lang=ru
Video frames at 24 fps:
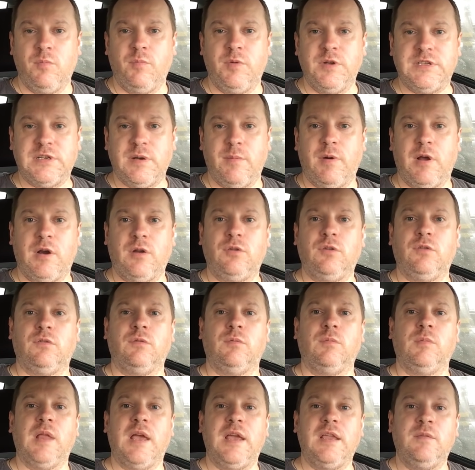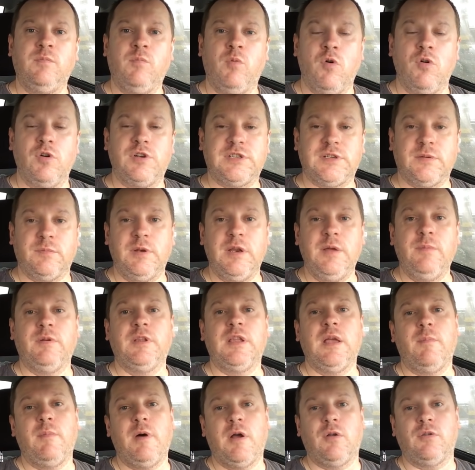мог быть оборудован лайтбоксом,
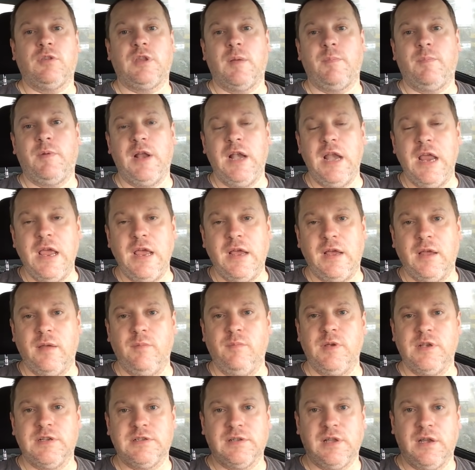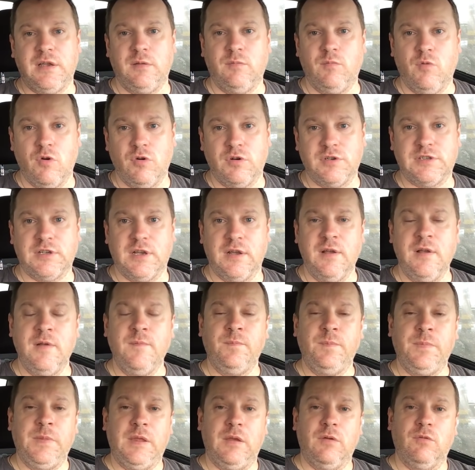либо наоборот обклейкой без лайтбокса,
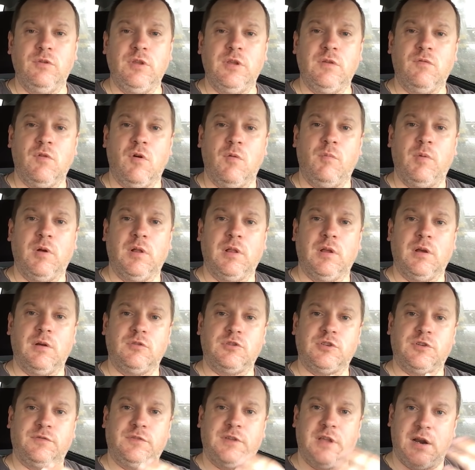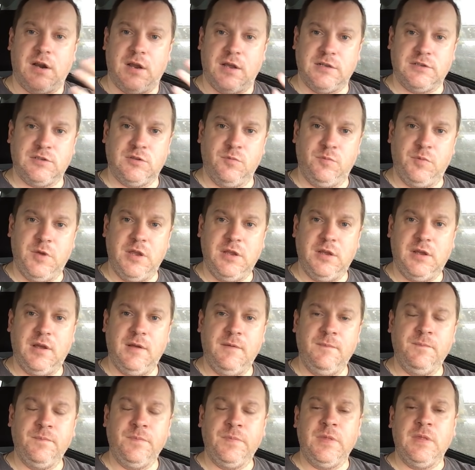и у него была уже вторая
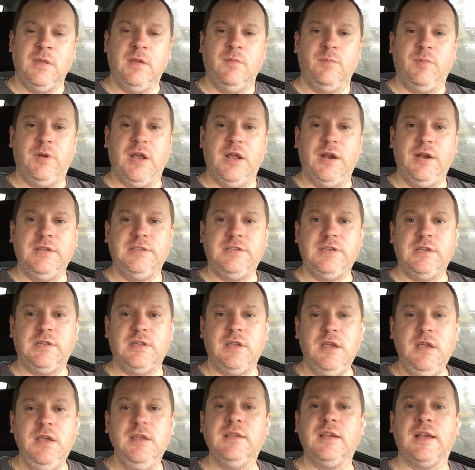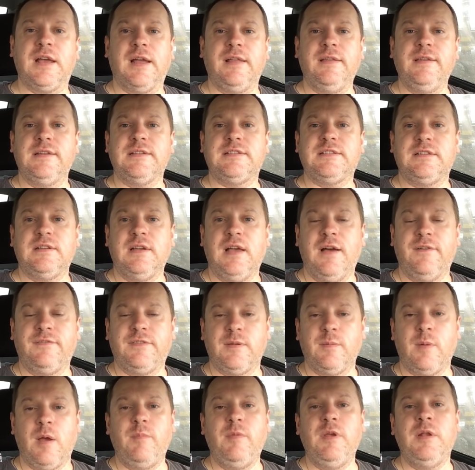ступенька приоритета. И, наконец,
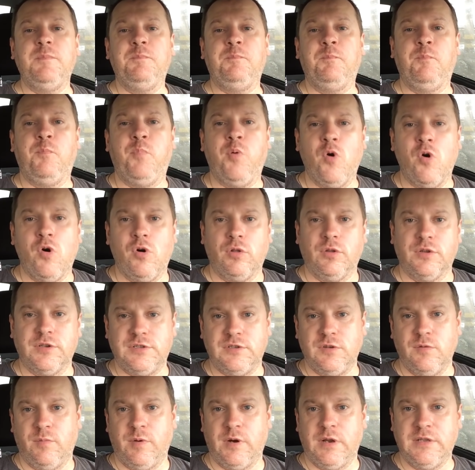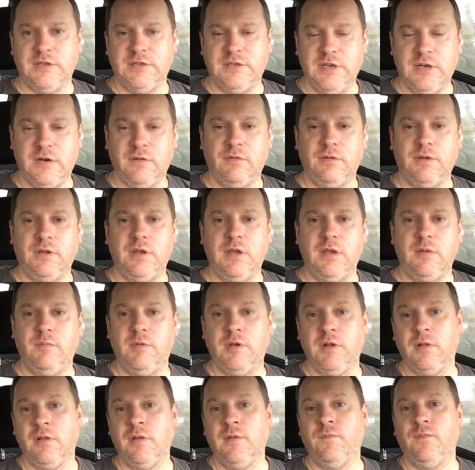автомобиль полностью брендированный
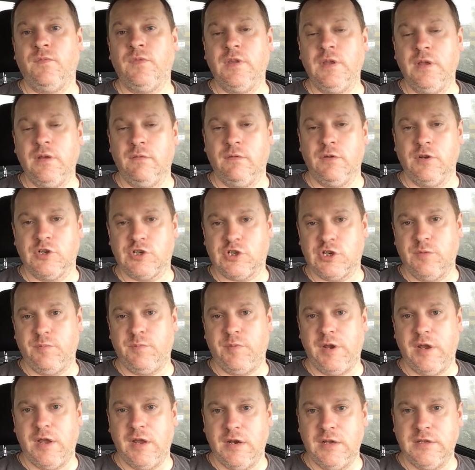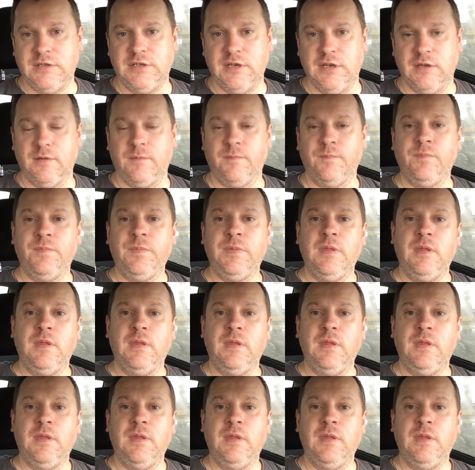имел наивысший приоритет.